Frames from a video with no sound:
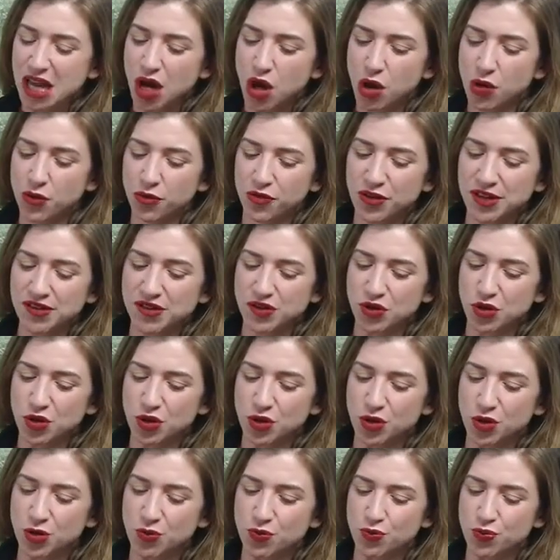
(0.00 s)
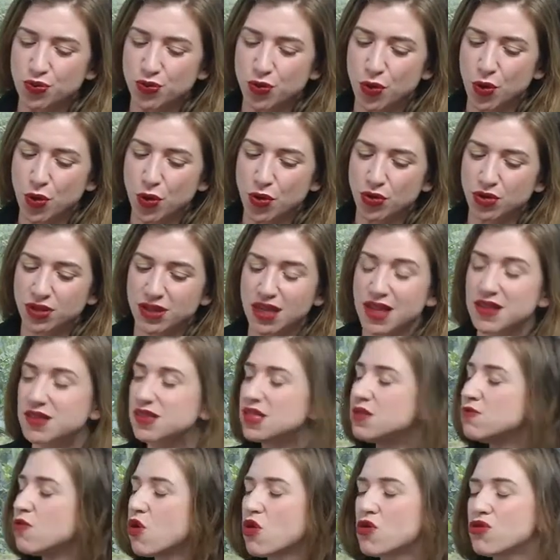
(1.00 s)
En fait, euh, pour euh,
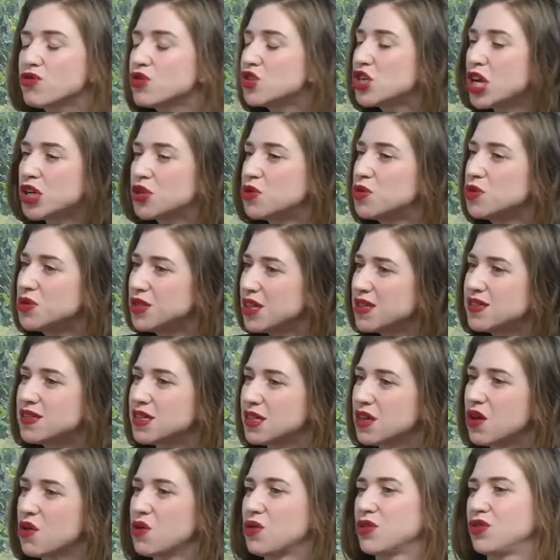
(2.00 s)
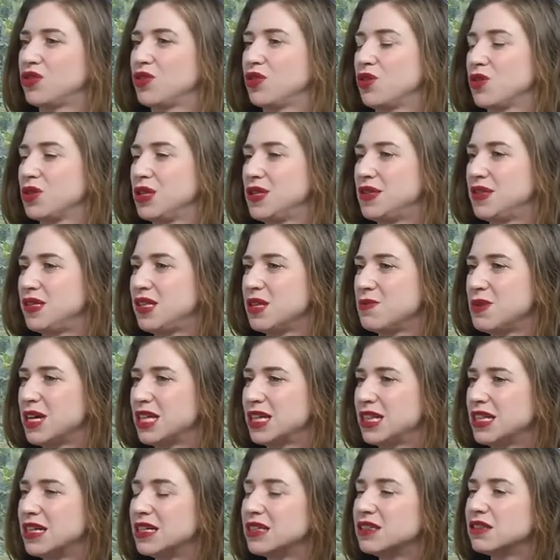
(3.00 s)
quasiment chacune des séances dans les cinémas
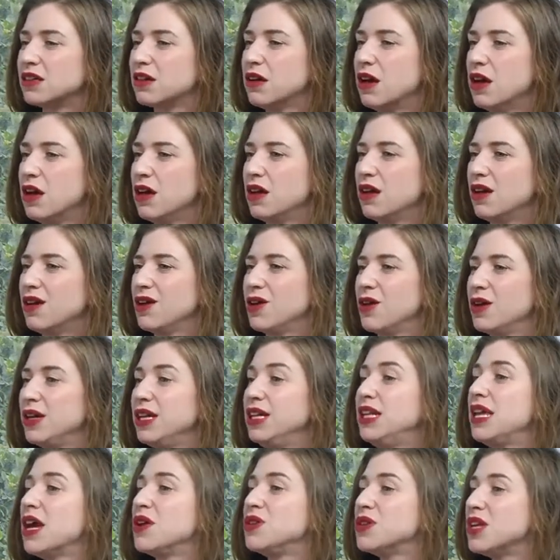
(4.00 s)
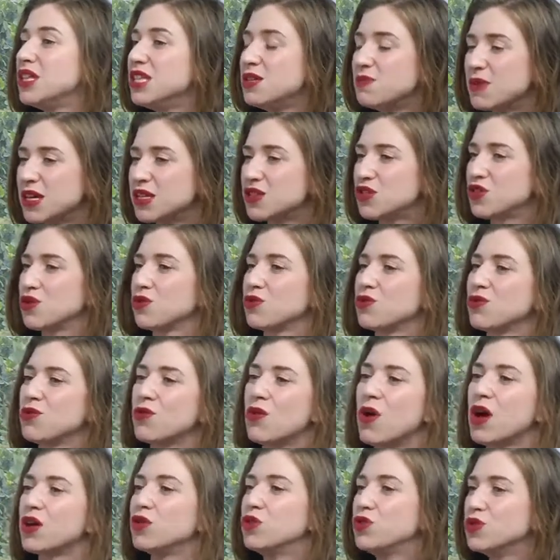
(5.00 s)
de l'Indre, il y a une
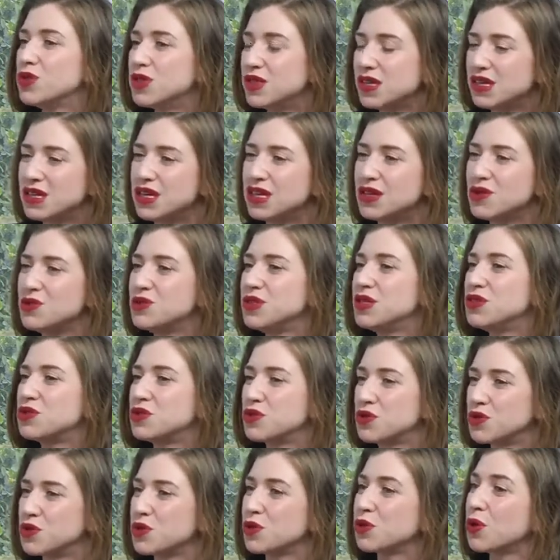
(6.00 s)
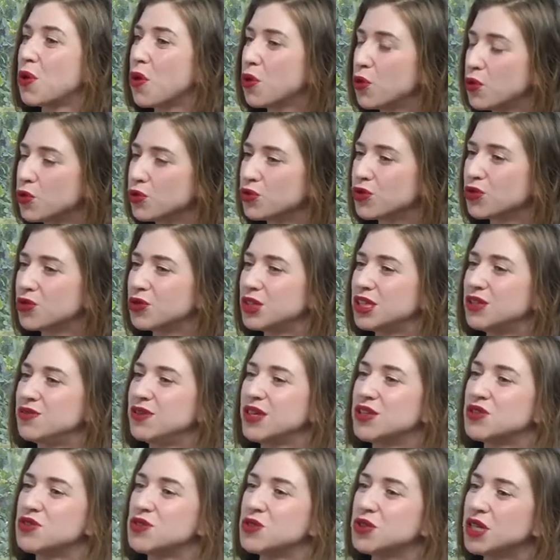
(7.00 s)
animation, un goûter, une discussion, une rencontre qui
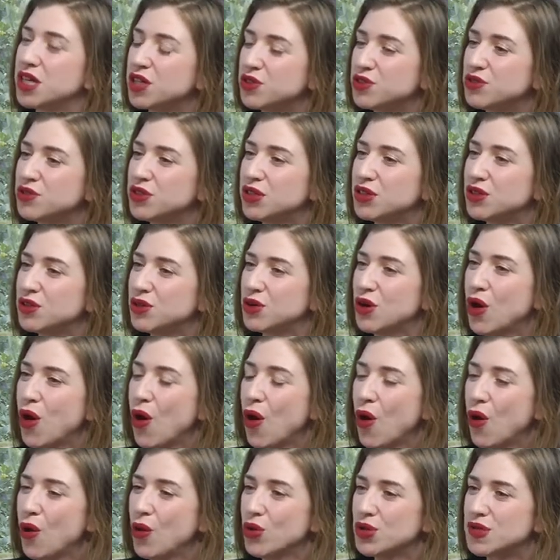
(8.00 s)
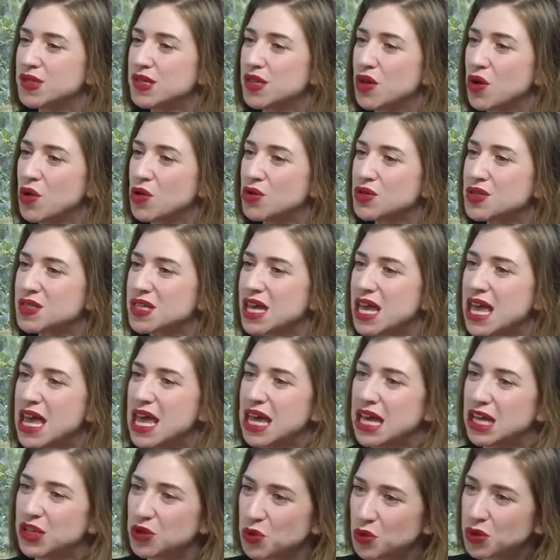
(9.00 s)
viennent se greffer aux séances.
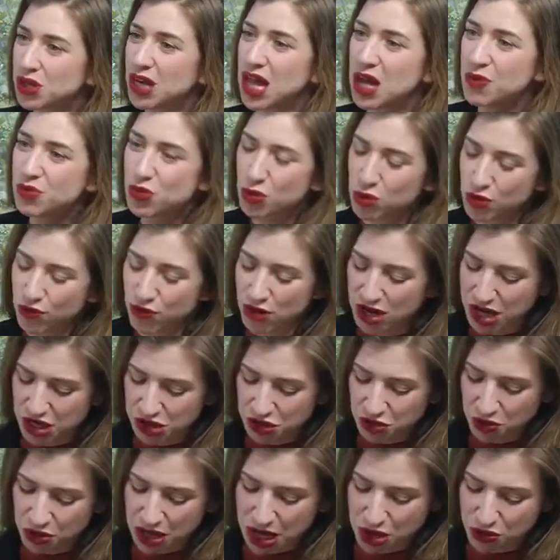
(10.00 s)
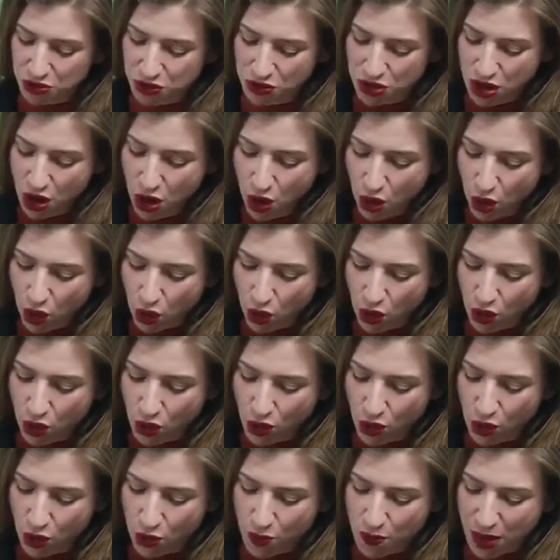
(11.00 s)
Et donc là, pour le voyage dans la Lune.
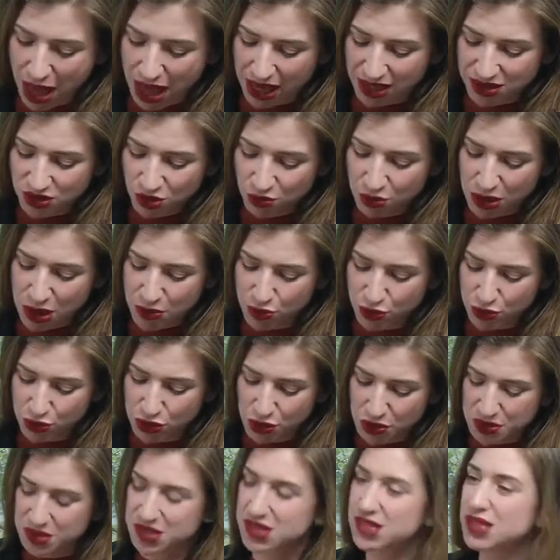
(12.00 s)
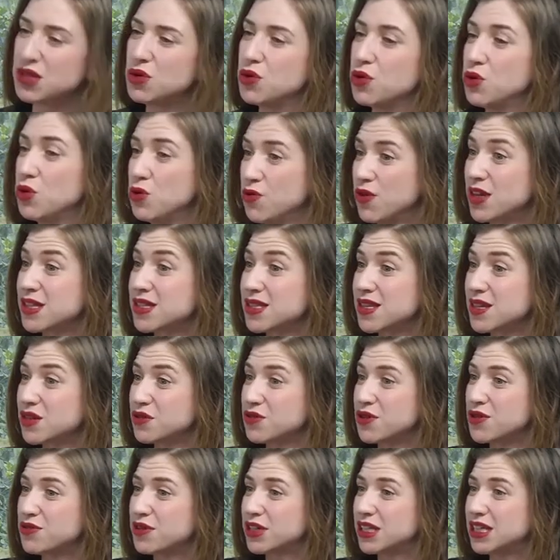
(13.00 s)
Euh, par exemple, à Busancé, le, 25
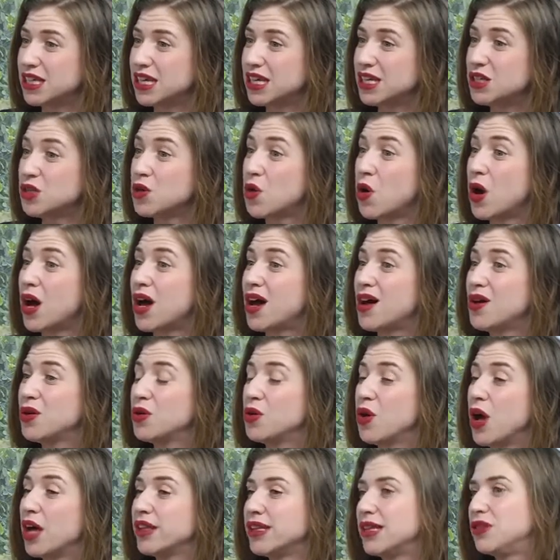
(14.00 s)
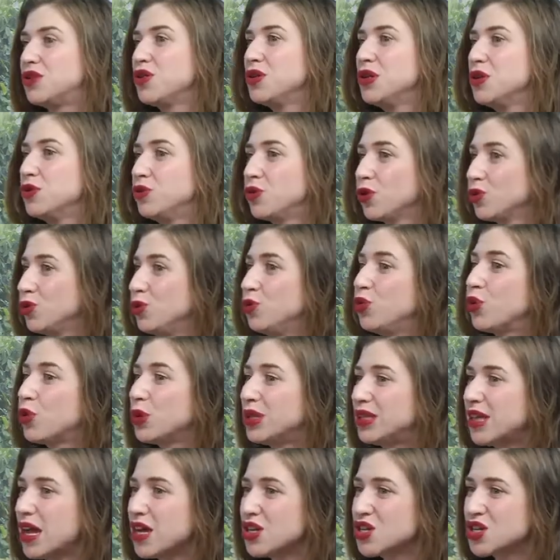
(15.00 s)
février, il y aura euh, un atelier autour du
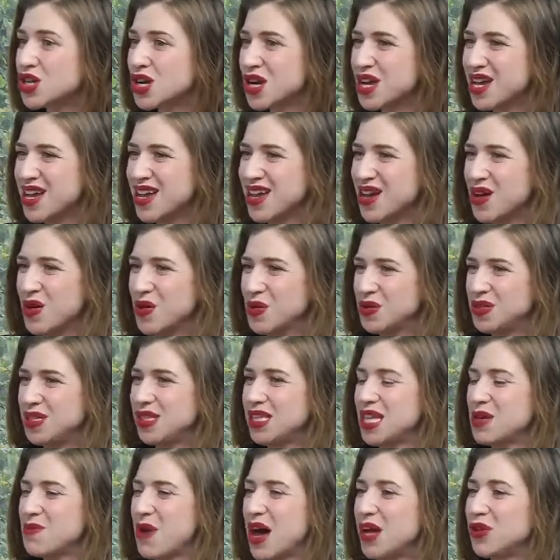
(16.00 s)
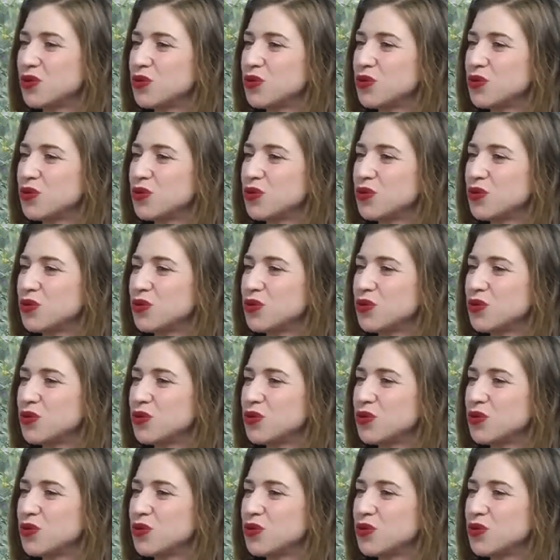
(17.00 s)
bruitage au cinéma.